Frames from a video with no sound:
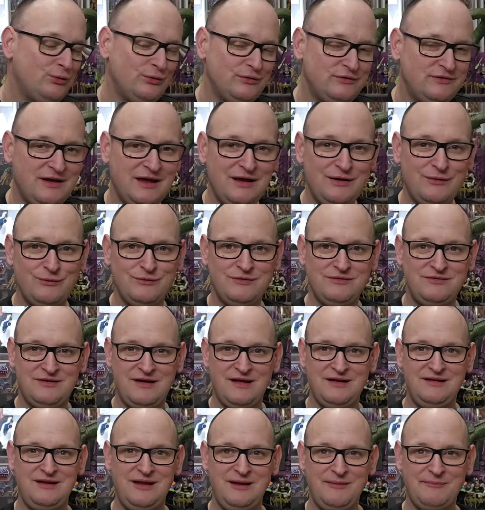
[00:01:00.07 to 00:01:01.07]
Cousin und
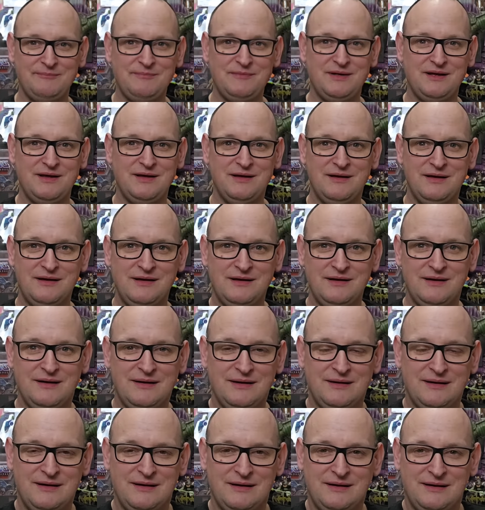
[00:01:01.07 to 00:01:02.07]
seitdem
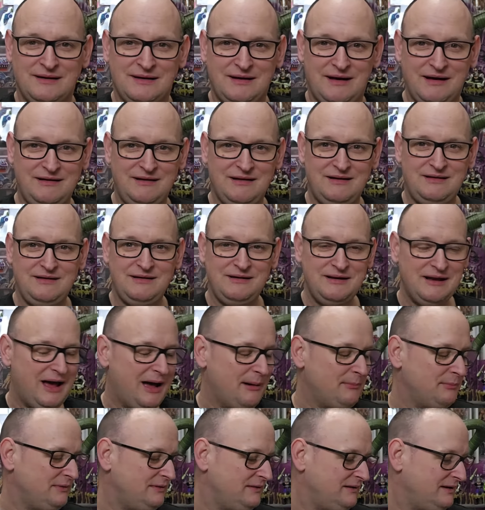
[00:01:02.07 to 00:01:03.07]
hat er den
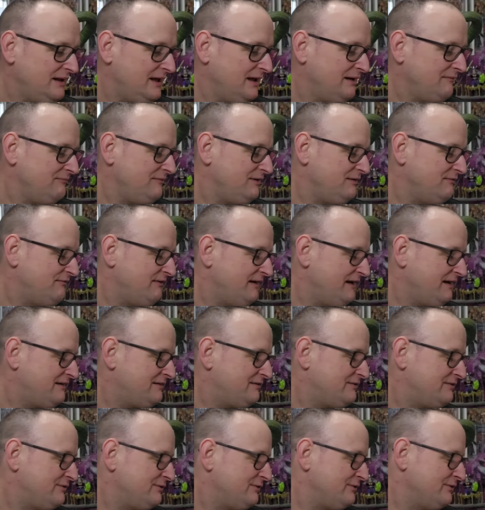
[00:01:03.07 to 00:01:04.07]
Namen irgendwie
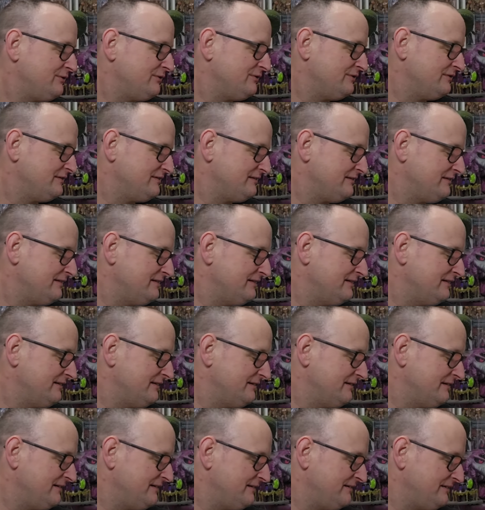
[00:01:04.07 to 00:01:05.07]
weg und
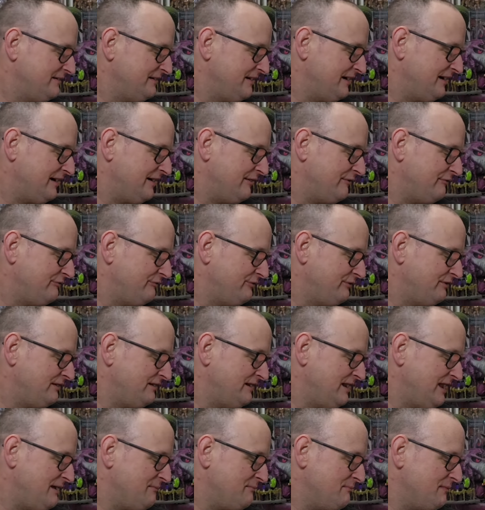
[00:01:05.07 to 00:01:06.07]
äh, ja, für
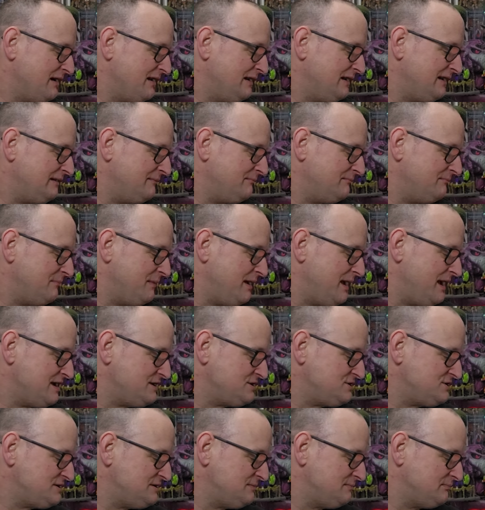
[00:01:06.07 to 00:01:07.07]
den ehemaligen
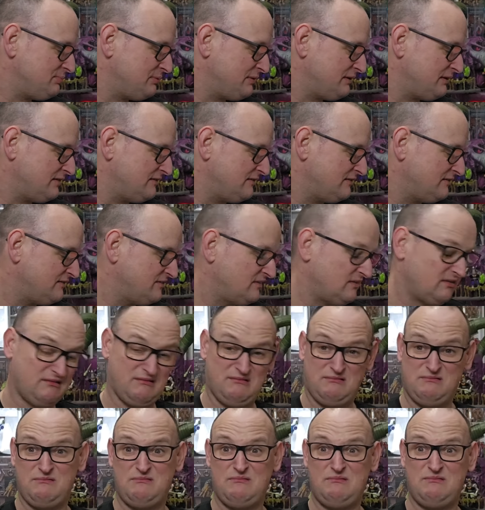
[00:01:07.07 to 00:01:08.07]
Märchenprinz
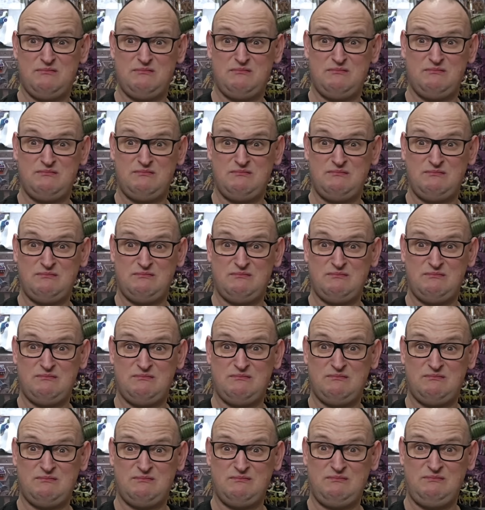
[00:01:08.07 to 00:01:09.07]

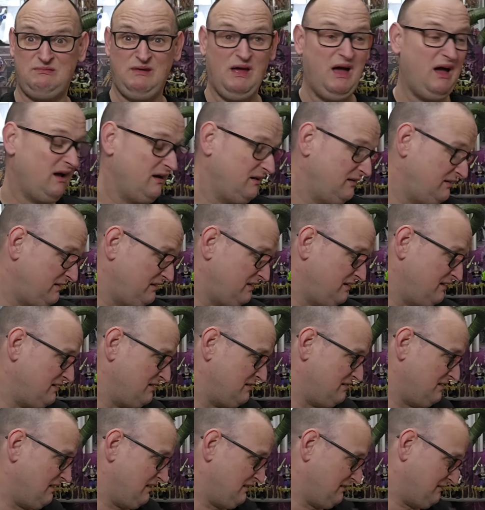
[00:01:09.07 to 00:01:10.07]
ja,
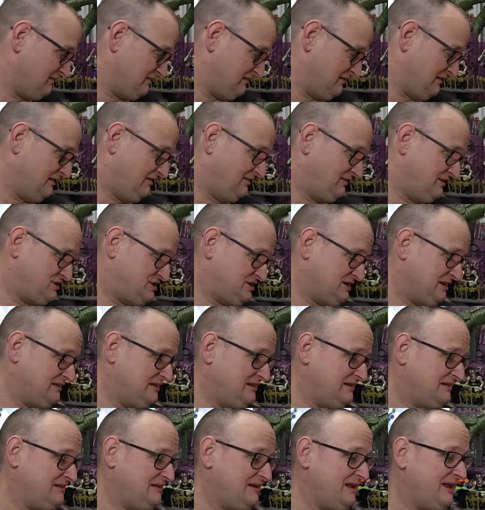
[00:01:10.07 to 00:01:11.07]
der lässt sich
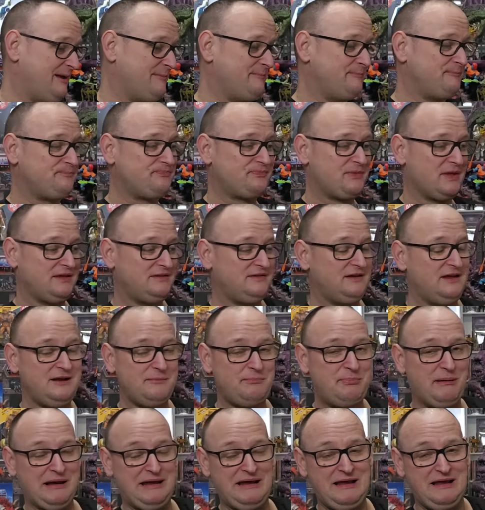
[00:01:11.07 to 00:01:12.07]
das nicht nehmen.
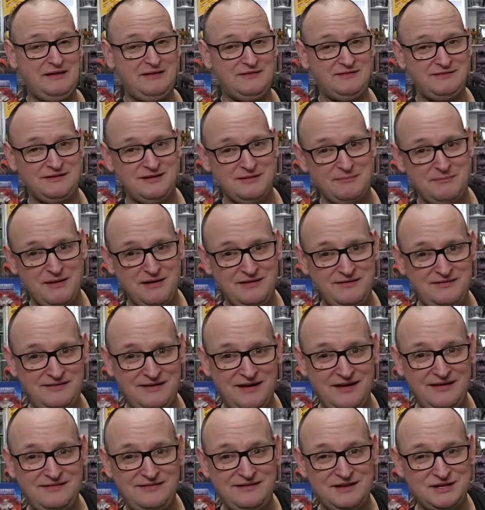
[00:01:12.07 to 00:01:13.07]
Seine Pakete sind immer
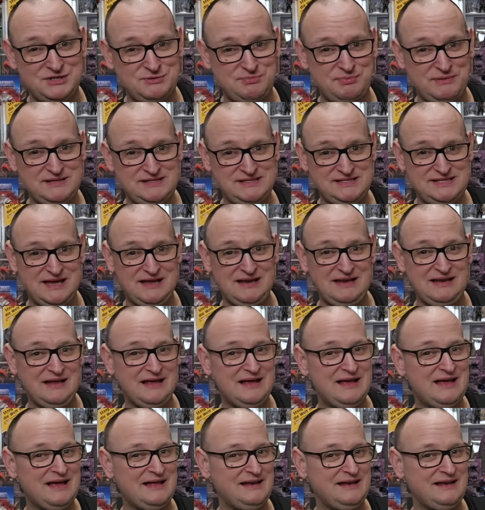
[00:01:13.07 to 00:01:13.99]
sehr, sehr speziell.